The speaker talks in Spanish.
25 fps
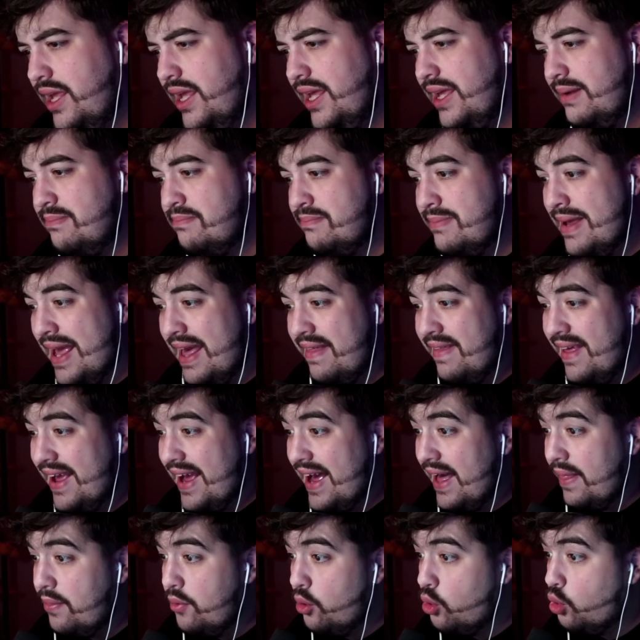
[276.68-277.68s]
y me ha
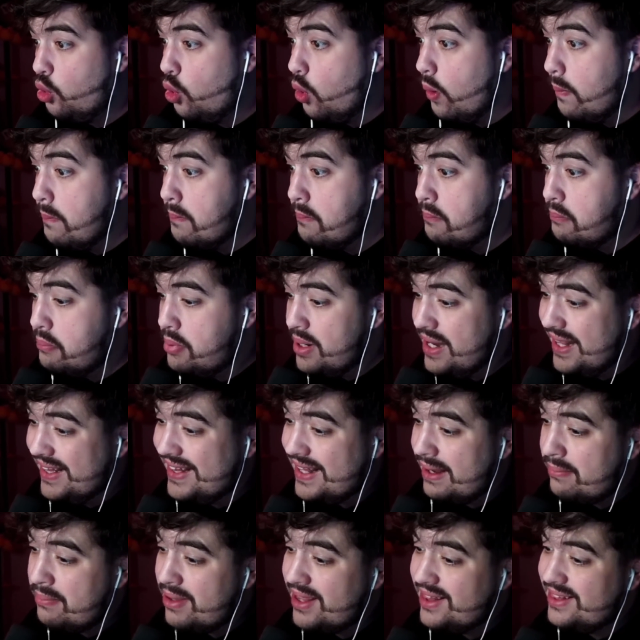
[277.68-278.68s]
dejado
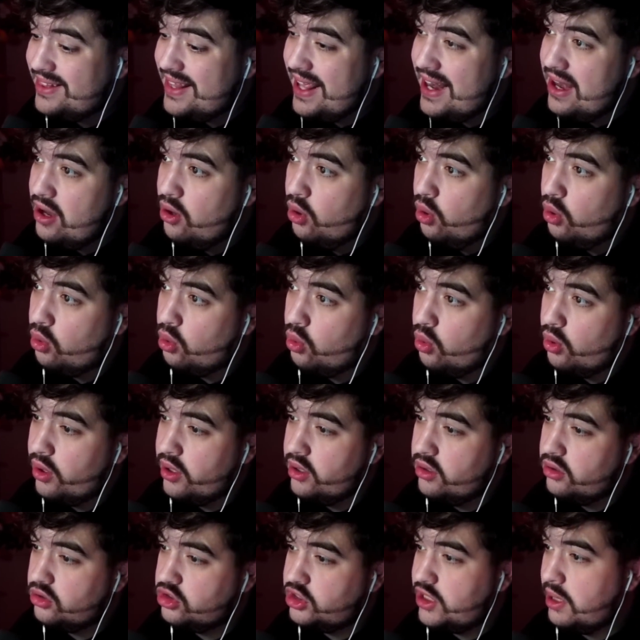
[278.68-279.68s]
completamente loco,
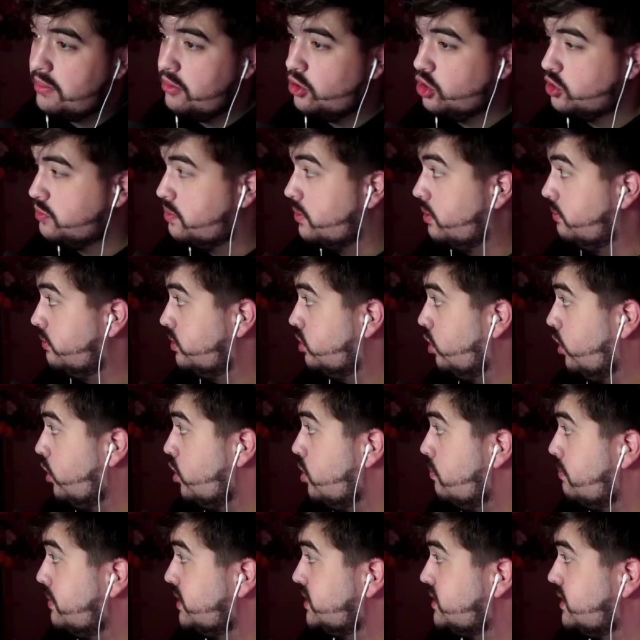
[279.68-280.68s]
¿eh? O sea, os prometo que
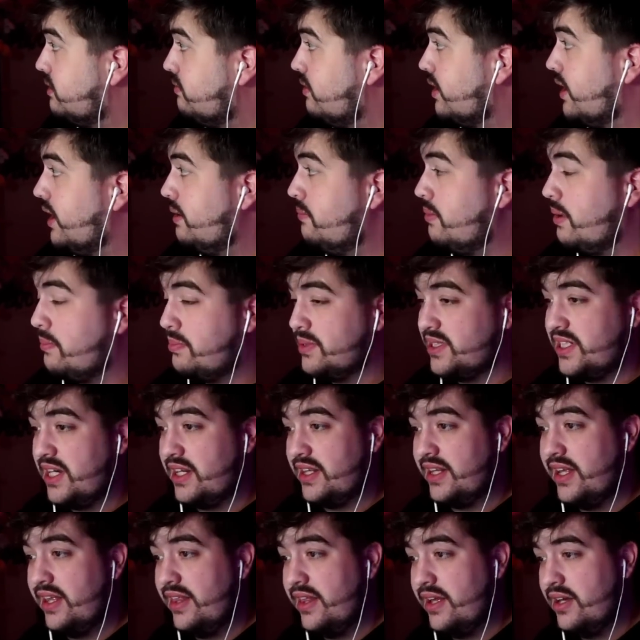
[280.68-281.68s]
no pensaba que iba a
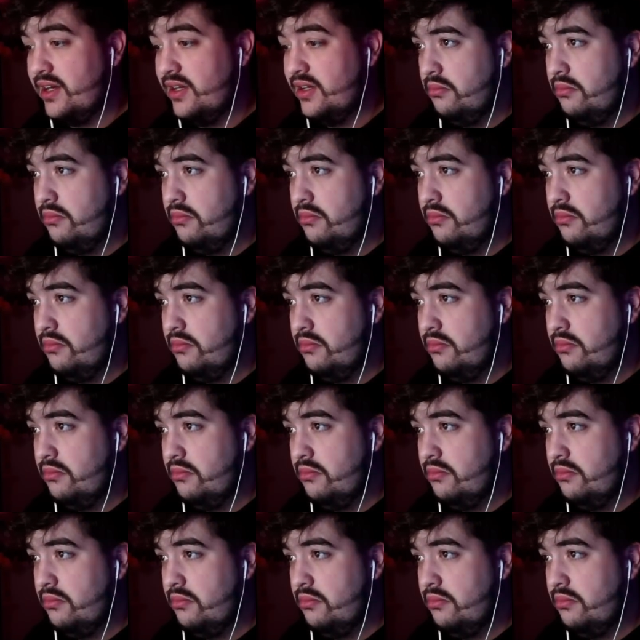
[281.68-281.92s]
pasar nada.